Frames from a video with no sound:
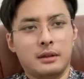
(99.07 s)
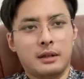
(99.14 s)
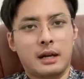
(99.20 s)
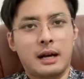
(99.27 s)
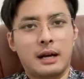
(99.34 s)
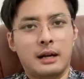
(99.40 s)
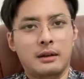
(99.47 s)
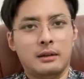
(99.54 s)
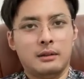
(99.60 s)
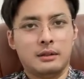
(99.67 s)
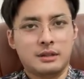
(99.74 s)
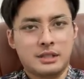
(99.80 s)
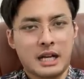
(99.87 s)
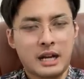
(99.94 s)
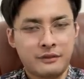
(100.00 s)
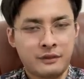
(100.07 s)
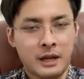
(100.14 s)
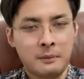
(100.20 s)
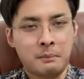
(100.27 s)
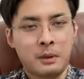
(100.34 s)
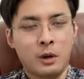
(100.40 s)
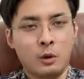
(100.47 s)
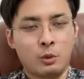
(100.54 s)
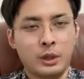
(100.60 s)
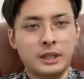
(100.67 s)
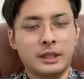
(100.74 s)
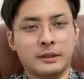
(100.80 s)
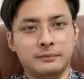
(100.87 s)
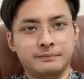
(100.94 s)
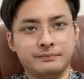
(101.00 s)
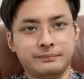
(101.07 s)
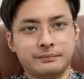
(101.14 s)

啊，家法帮规的，